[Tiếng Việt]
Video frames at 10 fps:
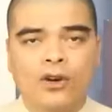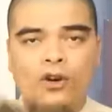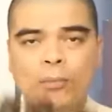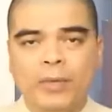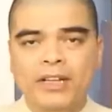
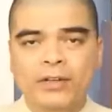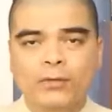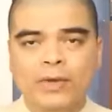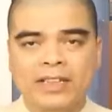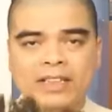khó mấy
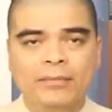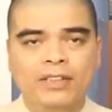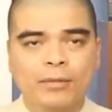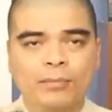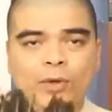cũng phải tìm
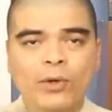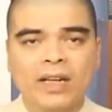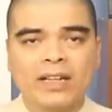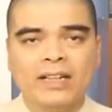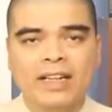được bốn
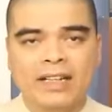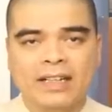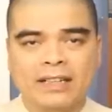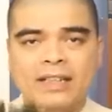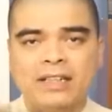loại cây này
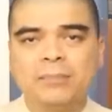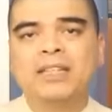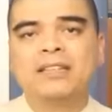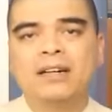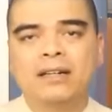đặt lên
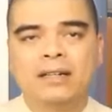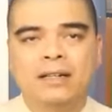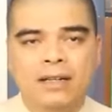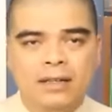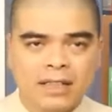ban thờ
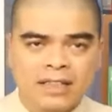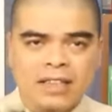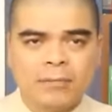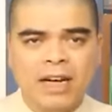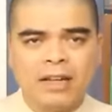để
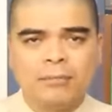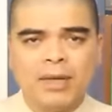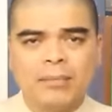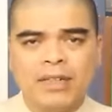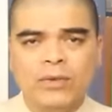tiền bạc
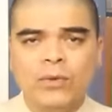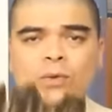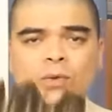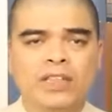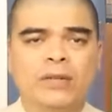may mắn
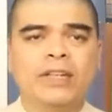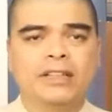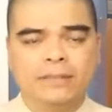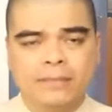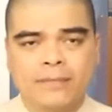ùn ùn kéo
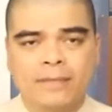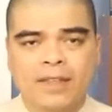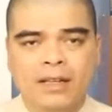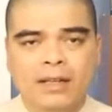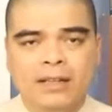đến.
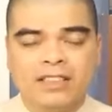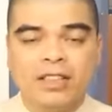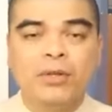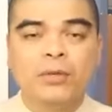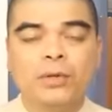
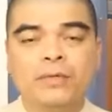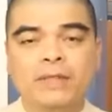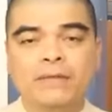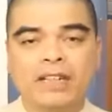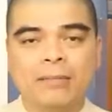Chào mừng quý
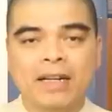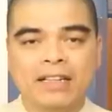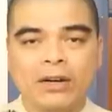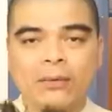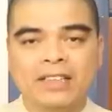vị và các
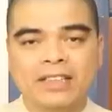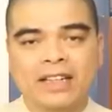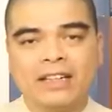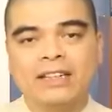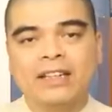bạn đã quay trở
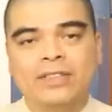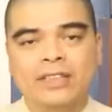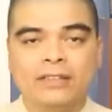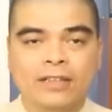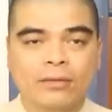lại kênh Đạo sĩ
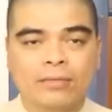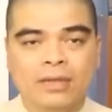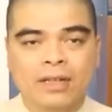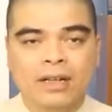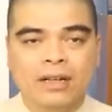Tử Thông.
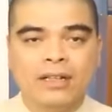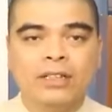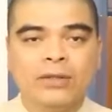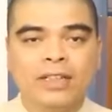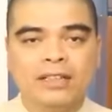Lời
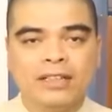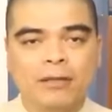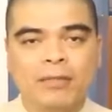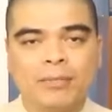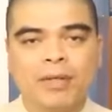đầu tiên,
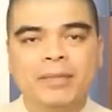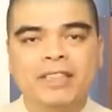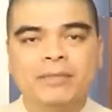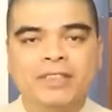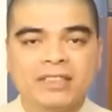thay mặt ban
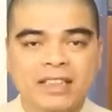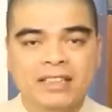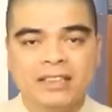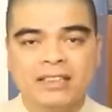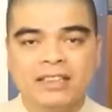biên tập chương
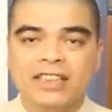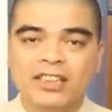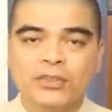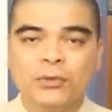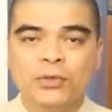trình, xin
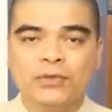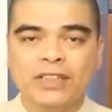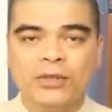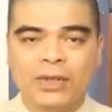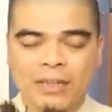kính chúc quý
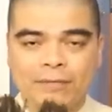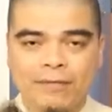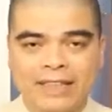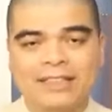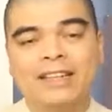vị luôn gặp
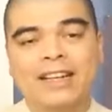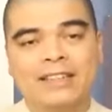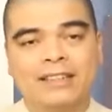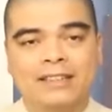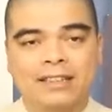vạn sự
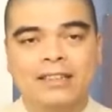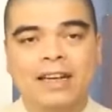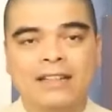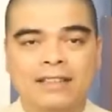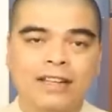lành, tấn
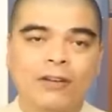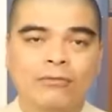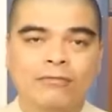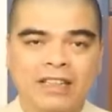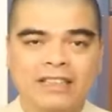tài tấn
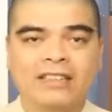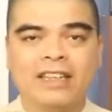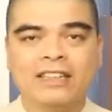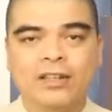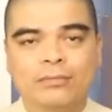lộc, vạn sự
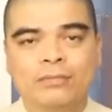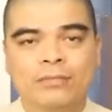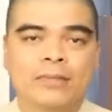hanh thông.